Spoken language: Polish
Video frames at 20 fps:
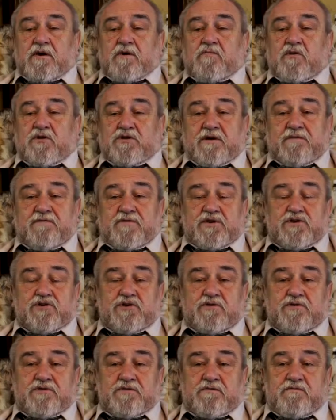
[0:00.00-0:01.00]
Potem w
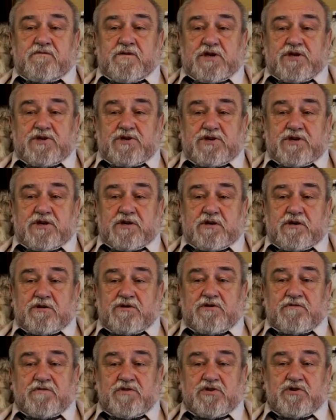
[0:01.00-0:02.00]

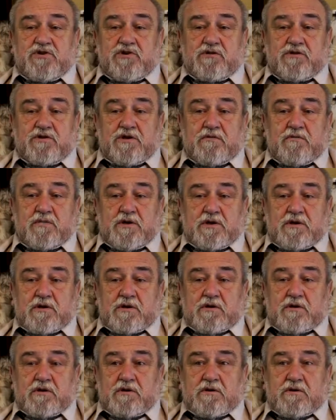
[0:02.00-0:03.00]

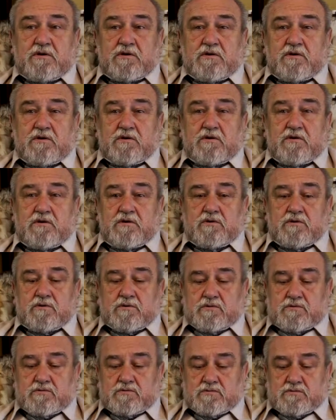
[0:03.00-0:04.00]

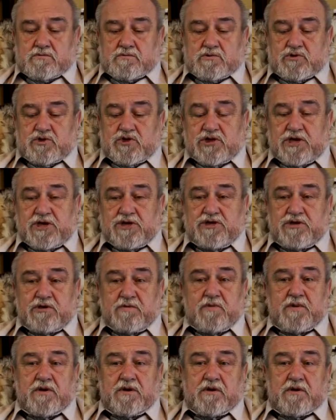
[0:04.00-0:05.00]
1293,
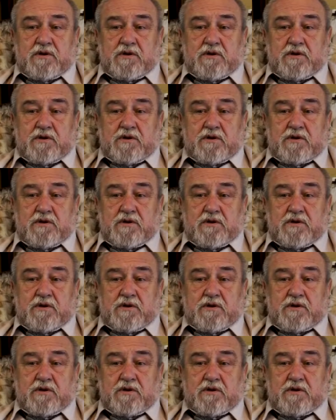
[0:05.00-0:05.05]
y,